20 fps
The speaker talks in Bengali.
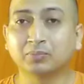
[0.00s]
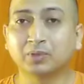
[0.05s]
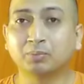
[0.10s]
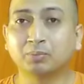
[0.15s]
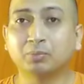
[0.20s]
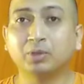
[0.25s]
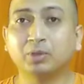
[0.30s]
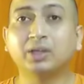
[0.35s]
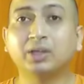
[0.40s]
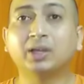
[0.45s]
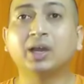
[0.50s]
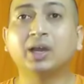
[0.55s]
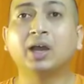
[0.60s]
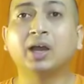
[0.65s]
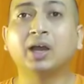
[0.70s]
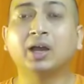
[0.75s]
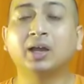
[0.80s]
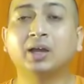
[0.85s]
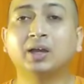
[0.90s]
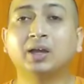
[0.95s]
পরীক্ষা
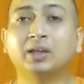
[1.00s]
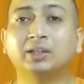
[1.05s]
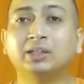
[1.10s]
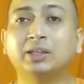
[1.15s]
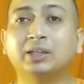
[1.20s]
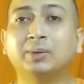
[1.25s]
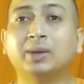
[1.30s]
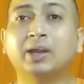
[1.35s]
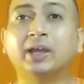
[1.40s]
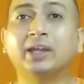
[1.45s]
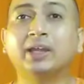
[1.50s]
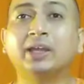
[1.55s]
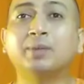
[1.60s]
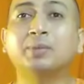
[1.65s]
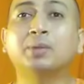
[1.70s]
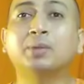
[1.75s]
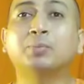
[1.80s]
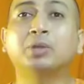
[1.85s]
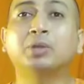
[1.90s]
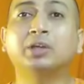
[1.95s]
দেওয়ার আগে
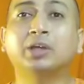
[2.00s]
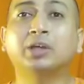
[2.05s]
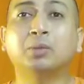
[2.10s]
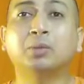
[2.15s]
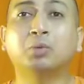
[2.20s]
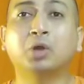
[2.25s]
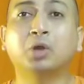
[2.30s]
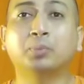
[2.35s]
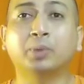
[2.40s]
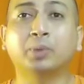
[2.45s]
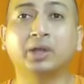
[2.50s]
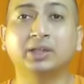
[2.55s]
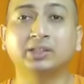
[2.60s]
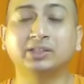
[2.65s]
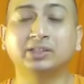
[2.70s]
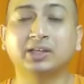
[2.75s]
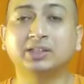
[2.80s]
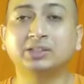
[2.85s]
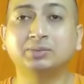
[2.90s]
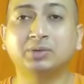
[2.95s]
আমরা পরীক্ষার ভয় পাই
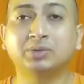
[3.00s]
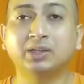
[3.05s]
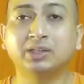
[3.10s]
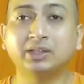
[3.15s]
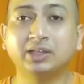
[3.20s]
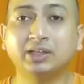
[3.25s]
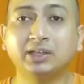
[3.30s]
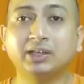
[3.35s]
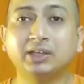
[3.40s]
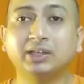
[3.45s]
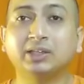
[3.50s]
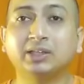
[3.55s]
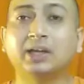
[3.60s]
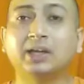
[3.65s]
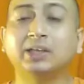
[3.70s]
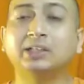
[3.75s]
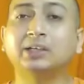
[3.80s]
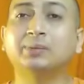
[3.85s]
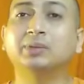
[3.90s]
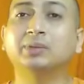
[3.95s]
যা জীবনে দিইনি তা
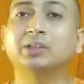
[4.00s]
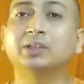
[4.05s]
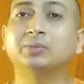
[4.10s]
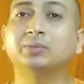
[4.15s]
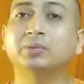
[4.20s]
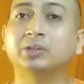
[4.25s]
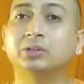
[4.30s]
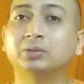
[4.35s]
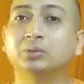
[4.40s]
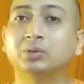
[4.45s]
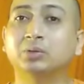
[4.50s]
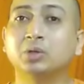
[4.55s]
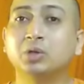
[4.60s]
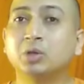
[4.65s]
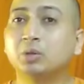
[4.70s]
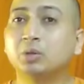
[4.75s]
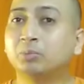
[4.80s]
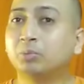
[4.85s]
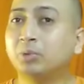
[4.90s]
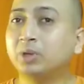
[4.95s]
নিয়ে আমাদের ভীত
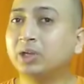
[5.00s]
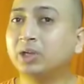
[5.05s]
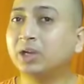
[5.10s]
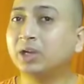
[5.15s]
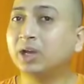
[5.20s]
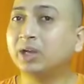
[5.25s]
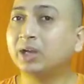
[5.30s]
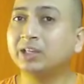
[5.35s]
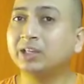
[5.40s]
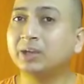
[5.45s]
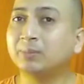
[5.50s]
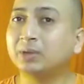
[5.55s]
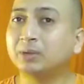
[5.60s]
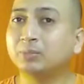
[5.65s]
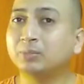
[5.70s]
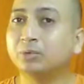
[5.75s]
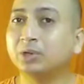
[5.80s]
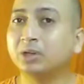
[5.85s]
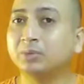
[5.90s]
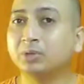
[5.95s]
পরীক্ষা নিয়ে আমরা
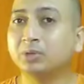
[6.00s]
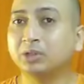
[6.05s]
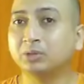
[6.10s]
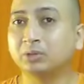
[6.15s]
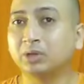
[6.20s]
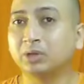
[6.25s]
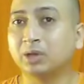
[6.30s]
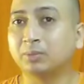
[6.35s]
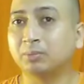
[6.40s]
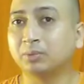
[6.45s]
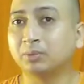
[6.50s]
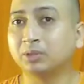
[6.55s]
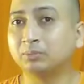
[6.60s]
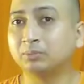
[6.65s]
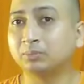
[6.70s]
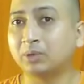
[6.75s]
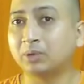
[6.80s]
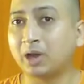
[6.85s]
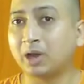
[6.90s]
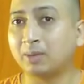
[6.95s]
মোটে ভীত না
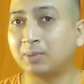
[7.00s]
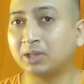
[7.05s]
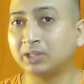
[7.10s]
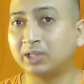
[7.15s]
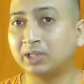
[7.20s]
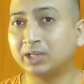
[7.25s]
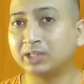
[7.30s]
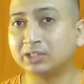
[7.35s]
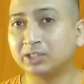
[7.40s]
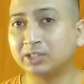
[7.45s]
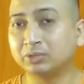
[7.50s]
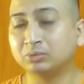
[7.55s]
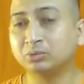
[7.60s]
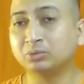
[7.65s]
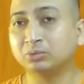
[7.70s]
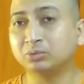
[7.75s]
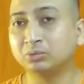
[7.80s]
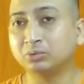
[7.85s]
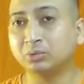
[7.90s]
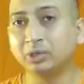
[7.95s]
আমাদের
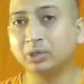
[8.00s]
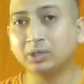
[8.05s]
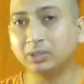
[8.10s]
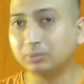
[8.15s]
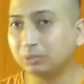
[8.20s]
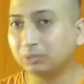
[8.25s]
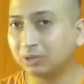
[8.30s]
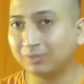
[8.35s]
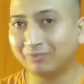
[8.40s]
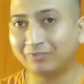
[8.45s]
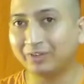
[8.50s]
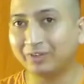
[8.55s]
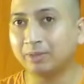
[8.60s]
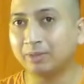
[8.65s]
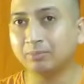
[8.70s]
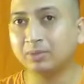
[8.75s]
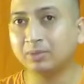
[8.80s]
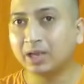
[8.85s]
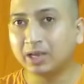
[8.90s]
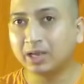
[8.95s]
যেহেতু ওই যে বললাম
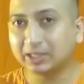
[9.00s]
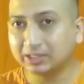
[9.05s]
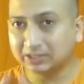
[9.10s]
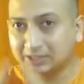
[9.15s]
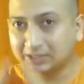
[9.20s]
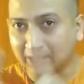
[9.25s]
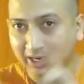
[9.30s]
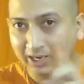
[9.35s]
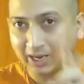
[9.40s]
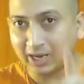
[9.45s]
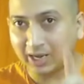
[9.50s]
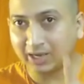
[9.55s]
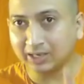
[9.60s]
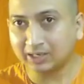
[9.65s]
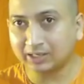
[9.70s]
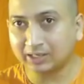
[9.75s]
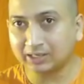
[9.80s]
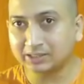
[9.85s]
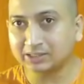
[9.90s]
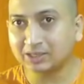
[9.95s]
ফ্রেম জানার
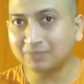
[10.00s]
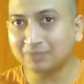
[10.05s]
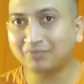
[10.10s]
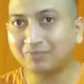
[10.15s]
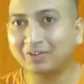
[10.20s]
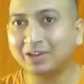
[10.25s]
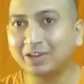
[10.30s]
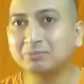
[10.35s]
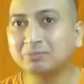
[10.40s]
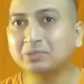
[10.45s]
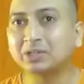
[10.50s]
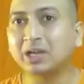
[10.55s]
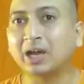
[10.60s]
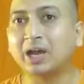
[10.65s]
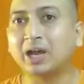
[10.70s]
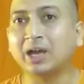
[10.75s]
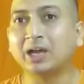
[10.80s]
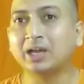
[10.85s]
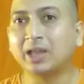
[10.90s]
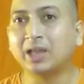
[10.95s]
যে ফ্রেমটা
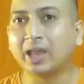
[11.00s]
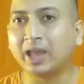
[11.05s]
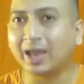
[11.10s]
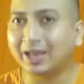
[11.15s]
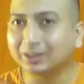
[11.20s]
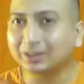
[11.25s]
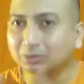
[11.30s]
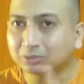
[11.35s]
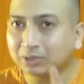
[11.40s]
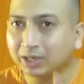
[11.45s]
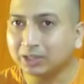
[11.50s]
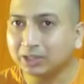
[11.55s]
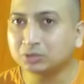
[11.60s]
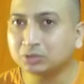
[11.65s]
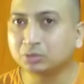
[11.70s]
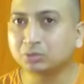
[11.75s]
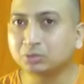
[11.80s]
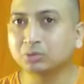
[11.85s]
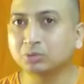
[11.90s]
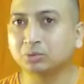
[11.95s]
এতটাই
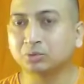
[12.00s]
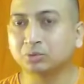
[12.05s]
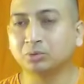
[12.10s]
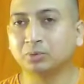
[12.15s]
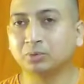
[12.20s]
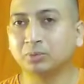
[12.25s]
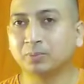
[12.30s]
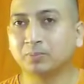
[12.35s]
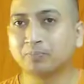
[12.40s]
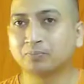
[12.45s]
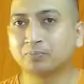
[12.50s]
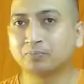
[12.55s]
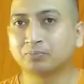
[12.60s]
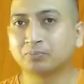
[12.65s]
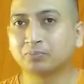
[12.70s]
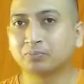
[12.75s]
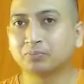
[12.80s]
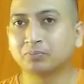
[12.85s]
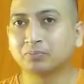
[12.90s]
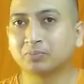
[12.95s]
ছোট
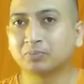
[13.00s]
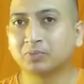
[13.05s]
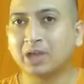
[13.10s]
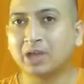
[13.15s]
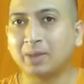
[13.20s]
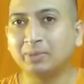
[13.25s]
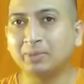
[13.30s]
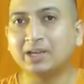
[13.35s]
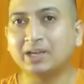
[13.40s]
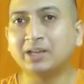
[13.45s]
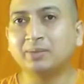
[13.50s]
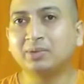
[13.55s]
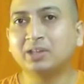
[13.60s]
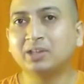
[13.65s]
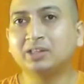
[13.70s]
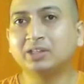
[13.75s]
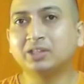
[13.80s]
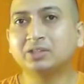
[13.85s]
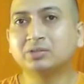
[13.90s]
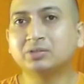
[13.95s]
আমি জানি আমি
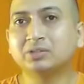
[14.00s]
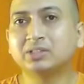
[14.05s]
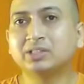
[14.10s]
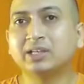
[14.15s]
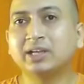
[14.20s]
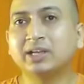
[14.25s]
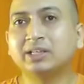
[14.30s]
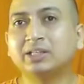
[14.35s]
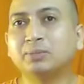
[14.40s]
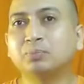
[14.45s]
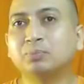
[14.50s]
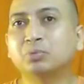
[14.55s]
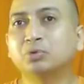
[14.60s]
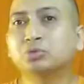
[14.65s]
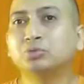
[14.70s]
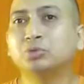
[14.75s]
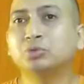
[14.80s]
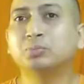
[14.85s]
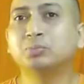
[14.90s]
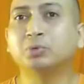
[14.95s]
নির্দিষ্ট সিলেক্টিভ
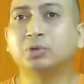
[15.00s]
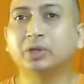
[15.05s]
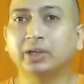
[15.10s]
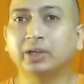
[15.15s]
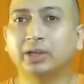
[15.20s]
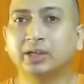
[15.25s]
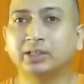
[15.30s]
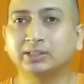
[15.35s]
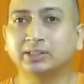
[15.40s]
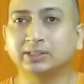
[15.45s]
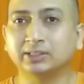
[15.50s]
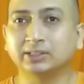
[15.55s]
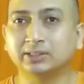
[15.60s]
প্রশ্নই পড়ে রেখেছি